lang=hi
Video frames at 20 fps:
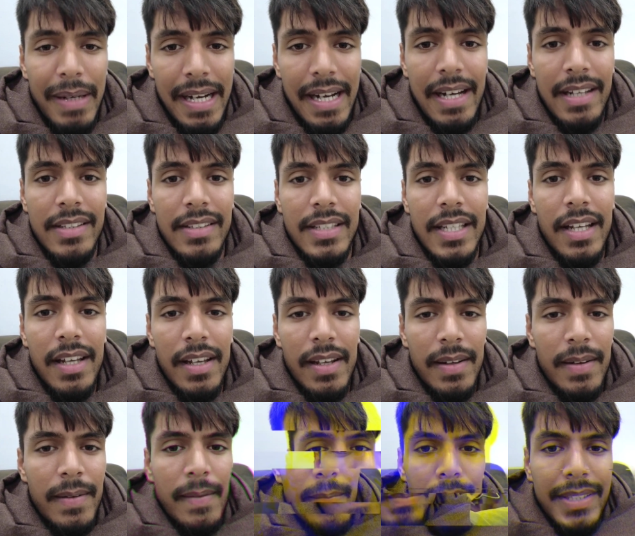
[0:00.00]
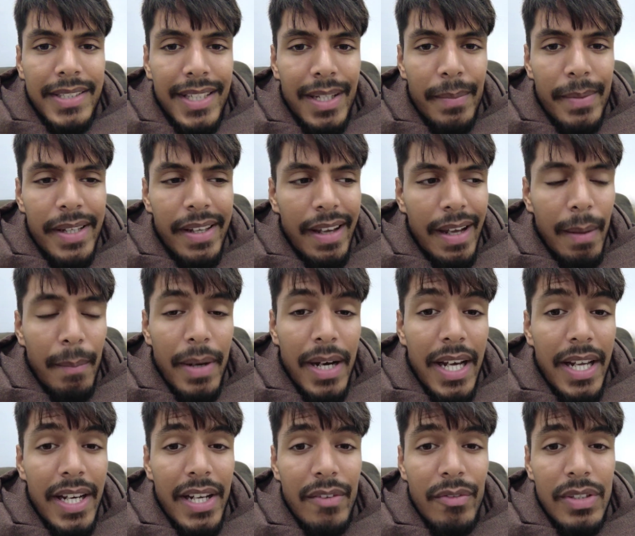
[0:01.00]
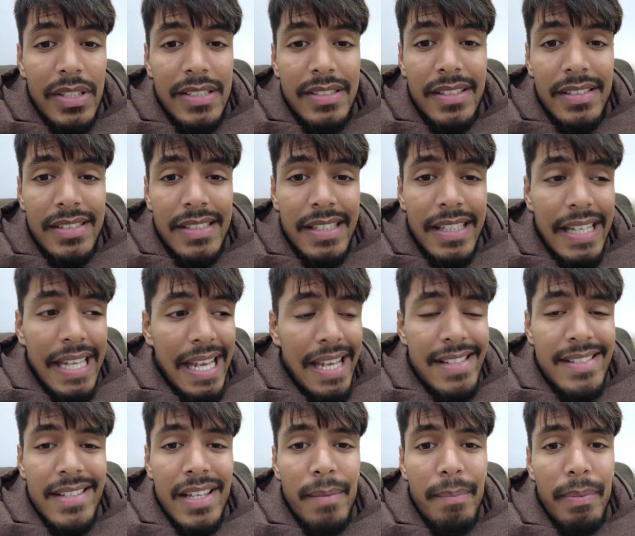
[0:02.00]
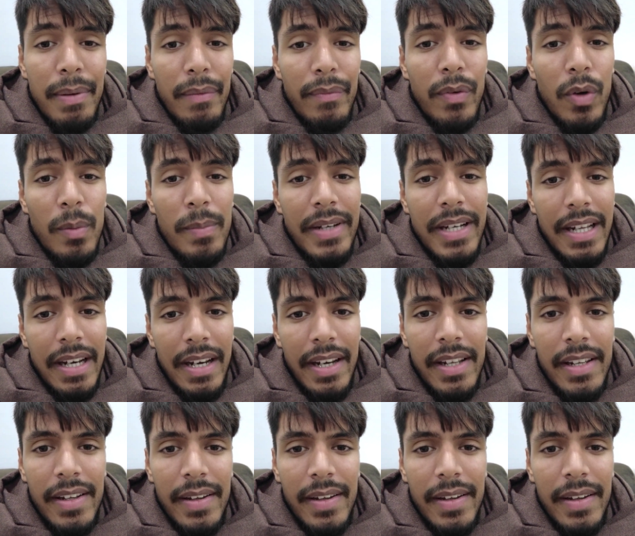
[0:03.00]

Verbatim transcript: महान था मतलब ये हमारे वंशज कैसा परफॉर्म कर रहे